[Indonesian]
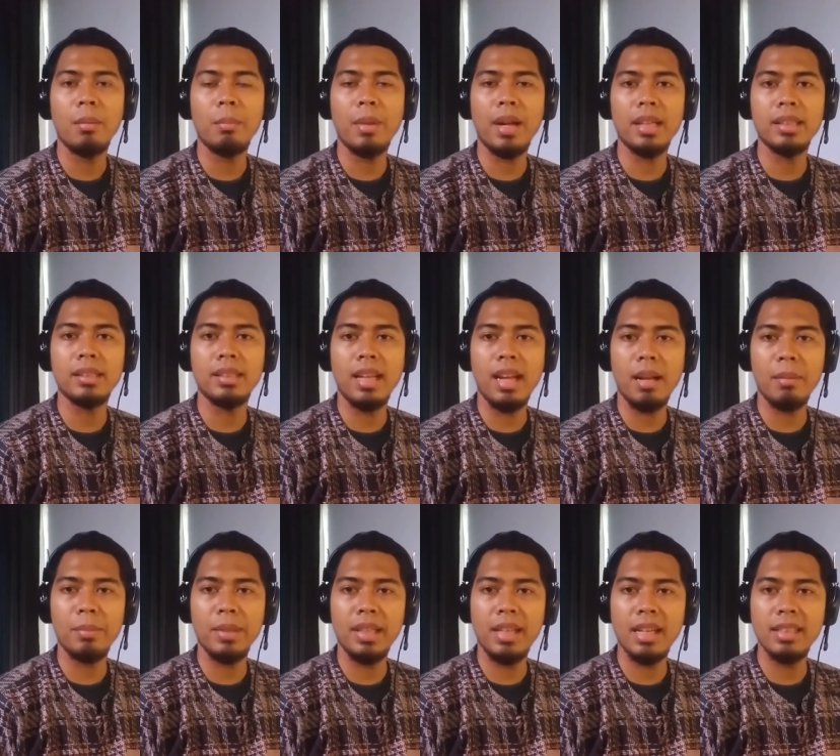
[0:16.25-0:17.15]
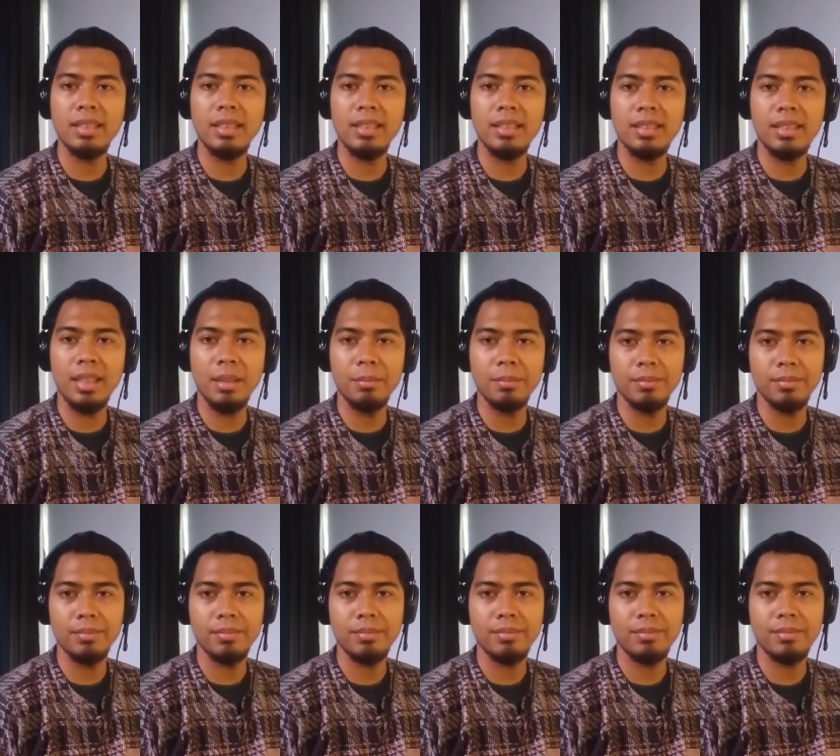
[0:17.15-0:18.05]
pada aplikasi Gym
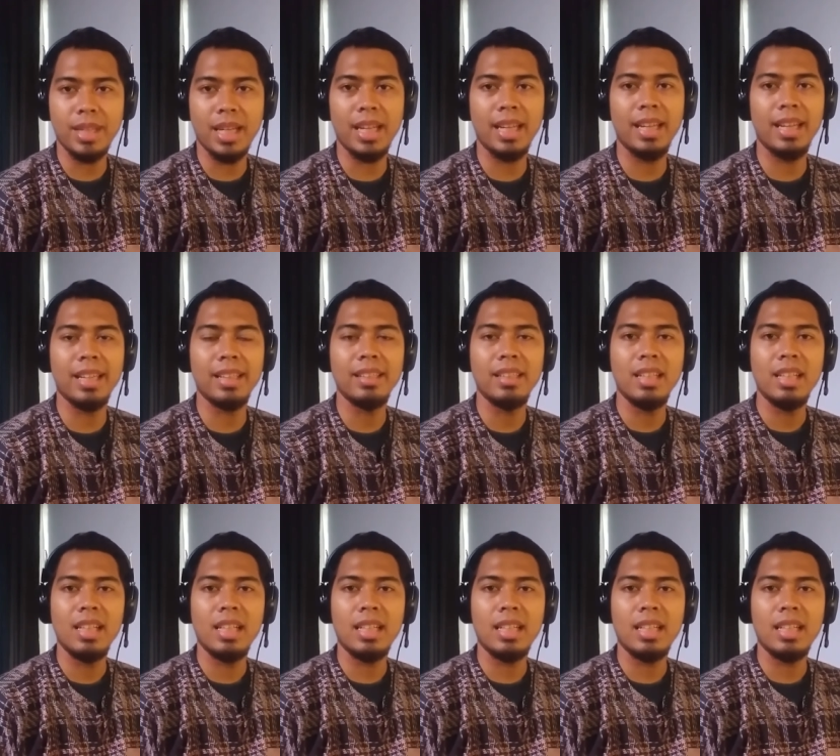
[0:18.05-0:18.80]
Baik,